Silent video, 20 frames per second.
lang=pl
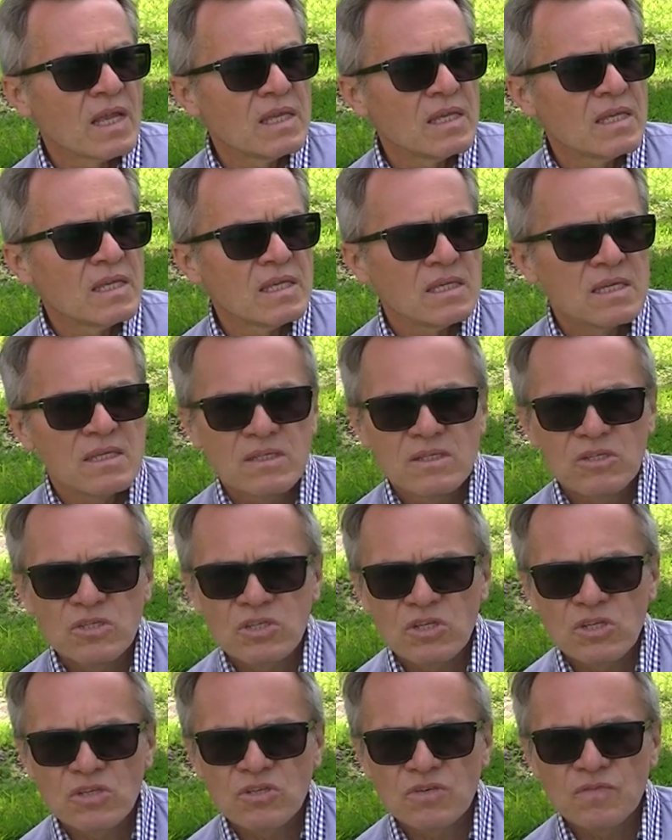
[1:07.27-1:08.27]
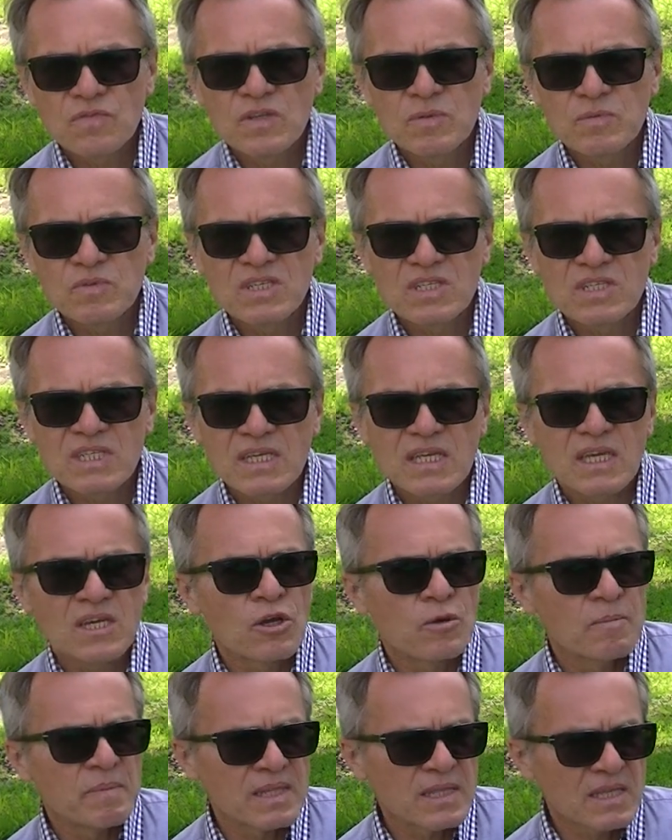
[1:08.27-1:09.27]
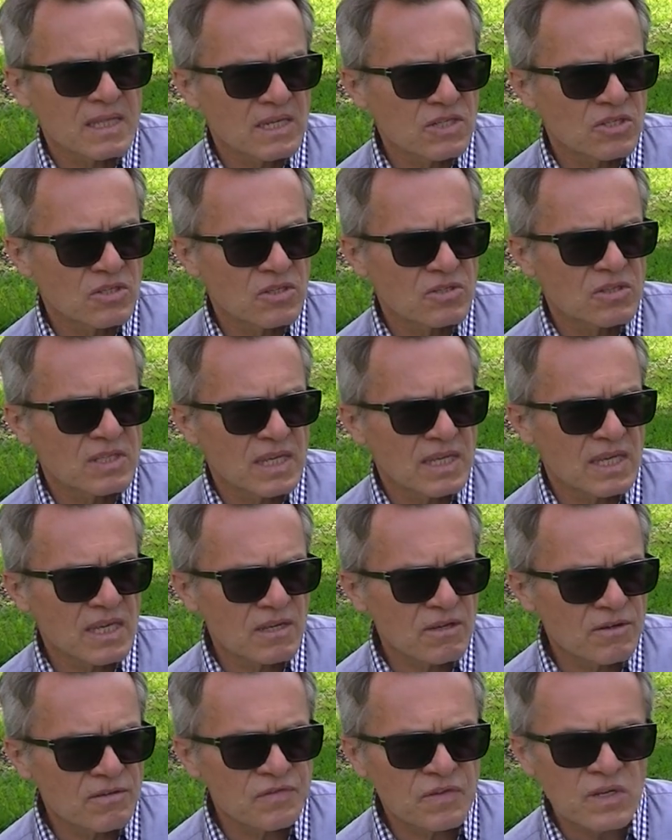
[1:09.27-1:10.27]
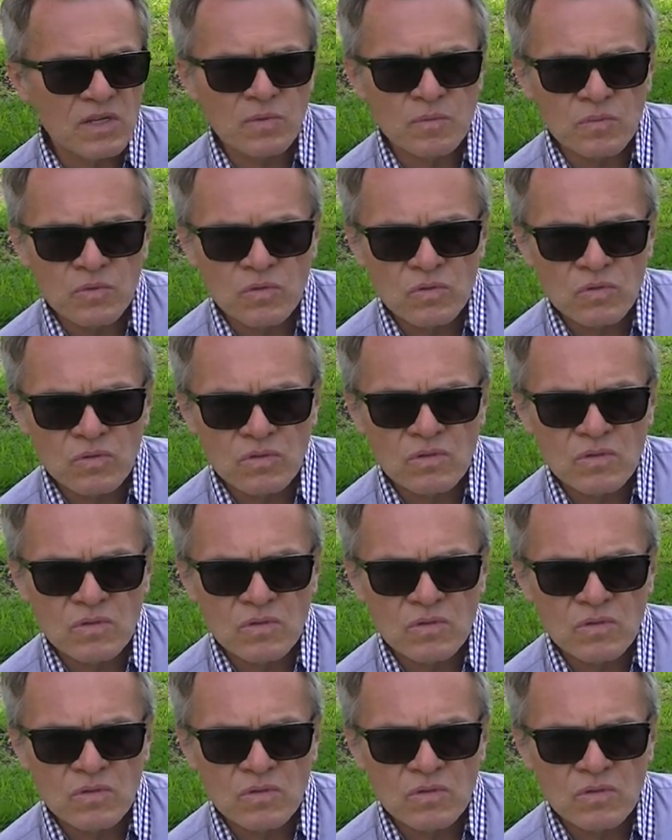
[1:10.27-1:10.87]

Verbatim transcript: I dzisiejszy film to jest taki komentarz do takiego filmu y,